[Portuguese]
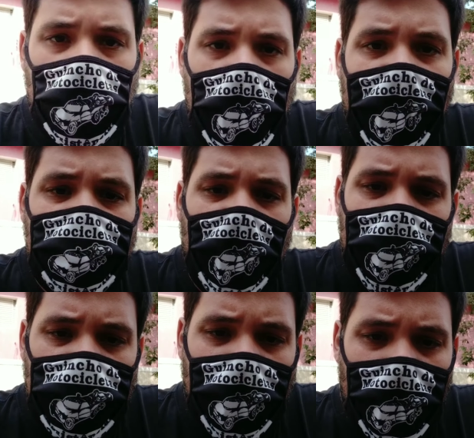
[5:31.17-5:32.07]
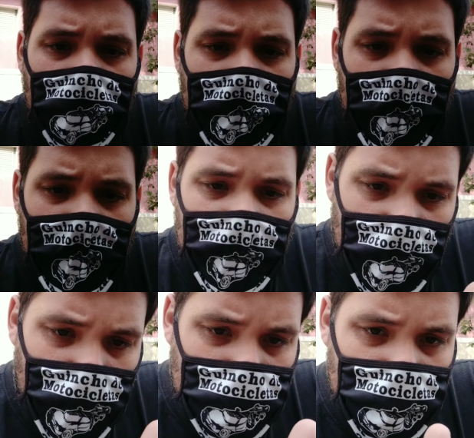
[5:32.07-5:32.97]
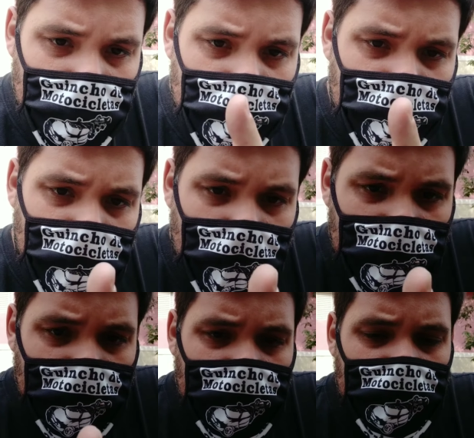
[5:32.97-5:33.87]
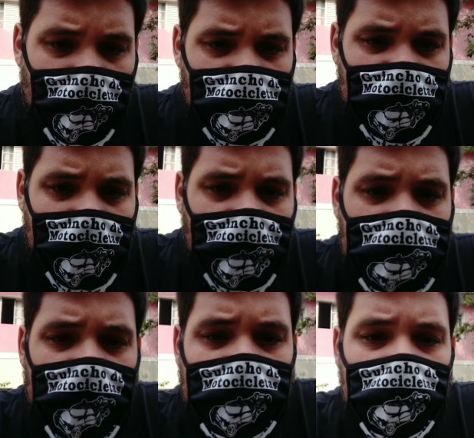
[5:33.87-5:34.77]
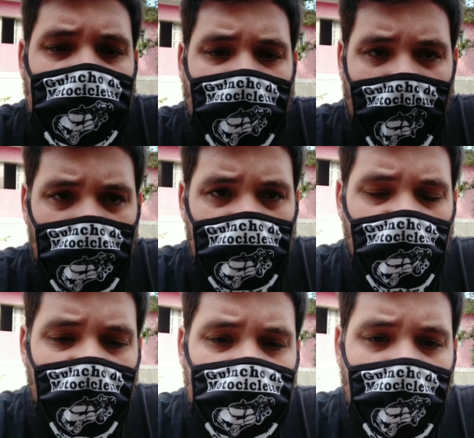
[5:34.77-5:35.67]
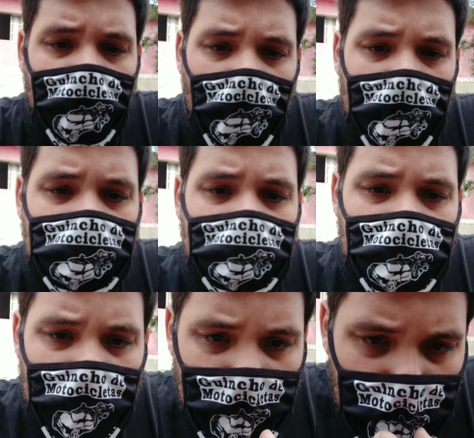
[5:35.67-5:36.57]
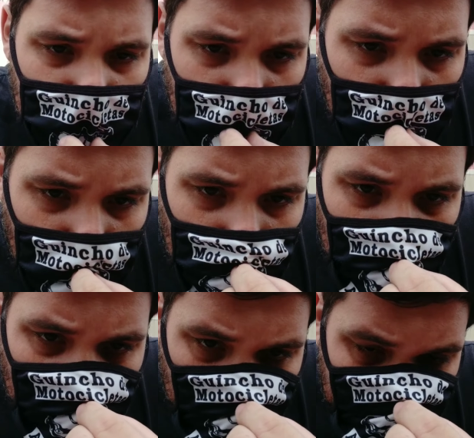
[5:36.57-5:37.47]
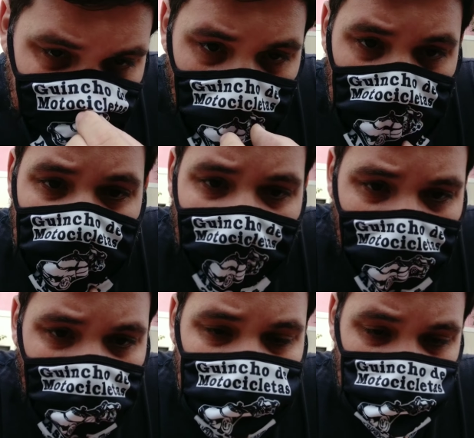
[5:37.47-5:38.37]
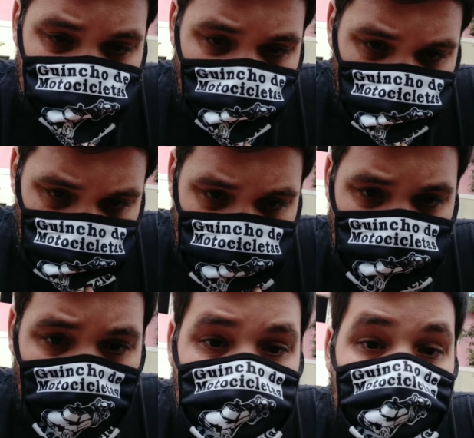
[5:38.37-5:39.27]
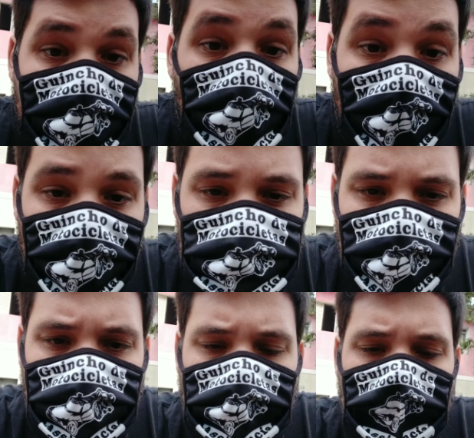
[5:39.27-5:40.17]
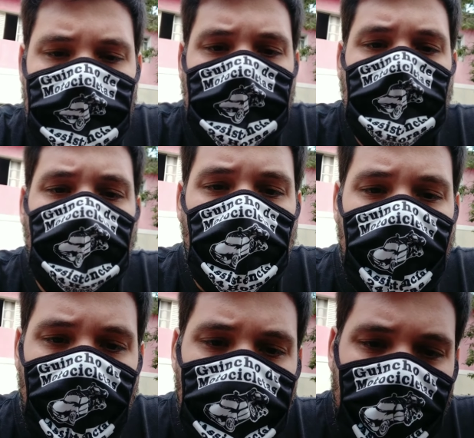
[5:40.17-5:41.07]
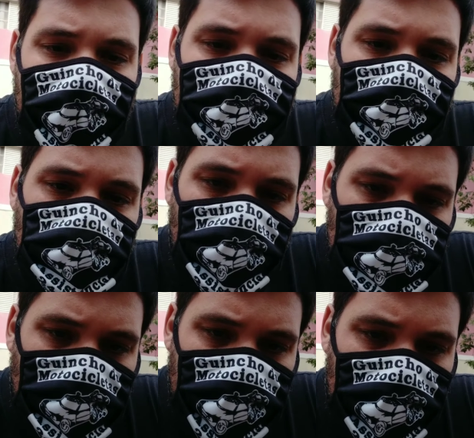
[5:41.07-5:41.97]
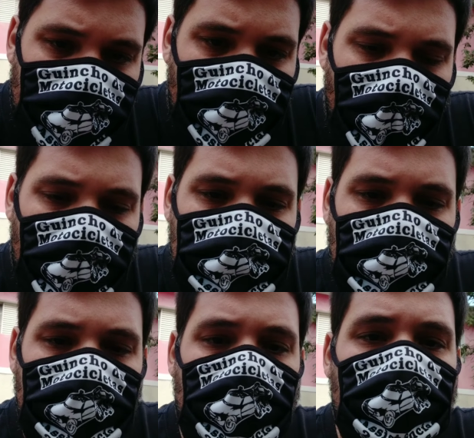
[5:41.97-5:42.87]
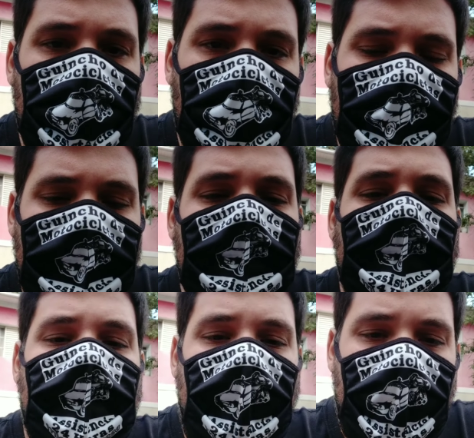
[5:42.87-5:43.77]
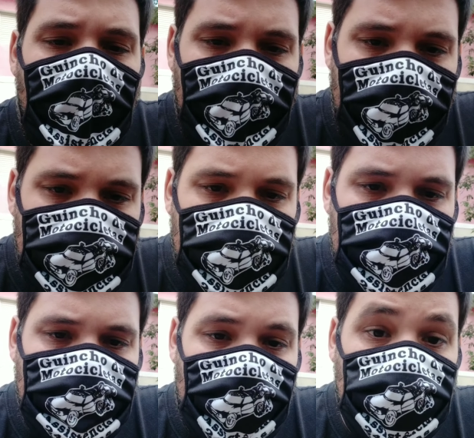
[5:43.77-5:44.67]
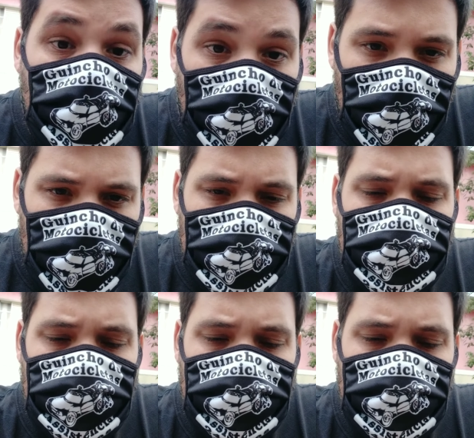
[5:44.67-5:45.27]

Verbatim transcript: É isso aí, pessoal. Então, já mostrei para vocês o estrago que foi feito na moto. O piloto da moto e o irmão já tiveram alta, porém a perna do, do piloto da moto, um amigo meu, realmente machucou